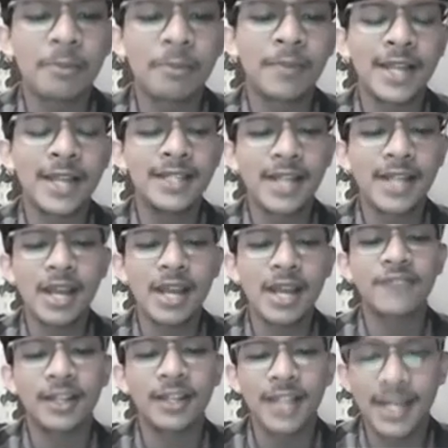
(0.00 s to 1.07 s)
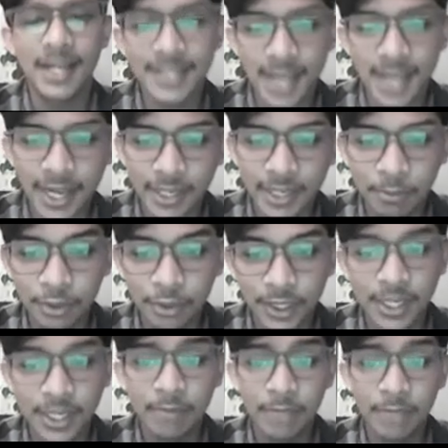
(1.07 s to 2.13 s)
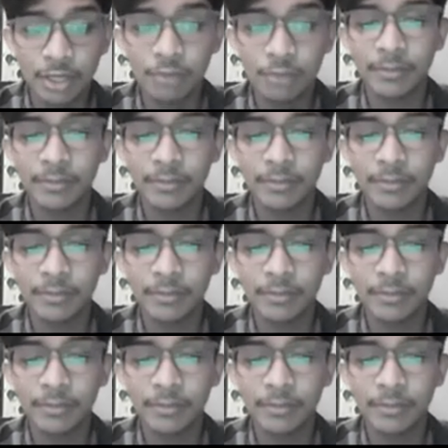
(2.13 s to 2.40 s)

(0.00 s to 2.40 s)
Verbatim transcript: mempelajari efek dari cahaya putih dan biru